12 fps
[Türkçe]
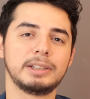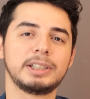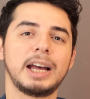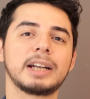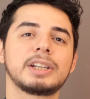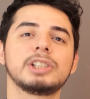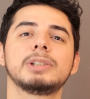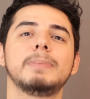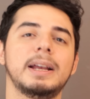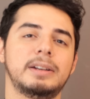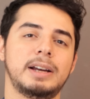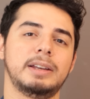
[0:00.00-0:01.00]
Şarkıcı
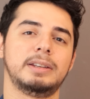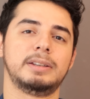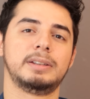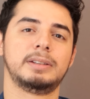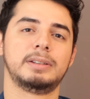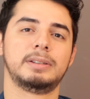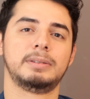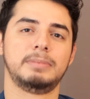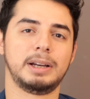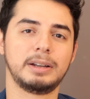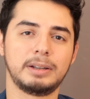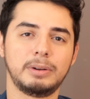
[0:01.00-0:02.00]
Berkay.
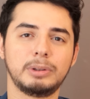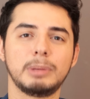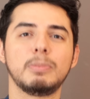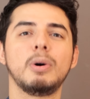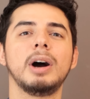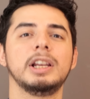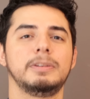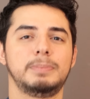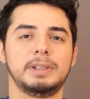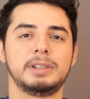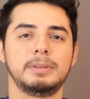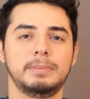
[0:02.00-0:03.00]
Bak o da muhalif
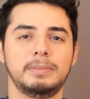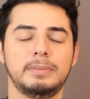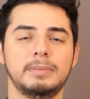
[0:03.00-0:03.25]
bir isim.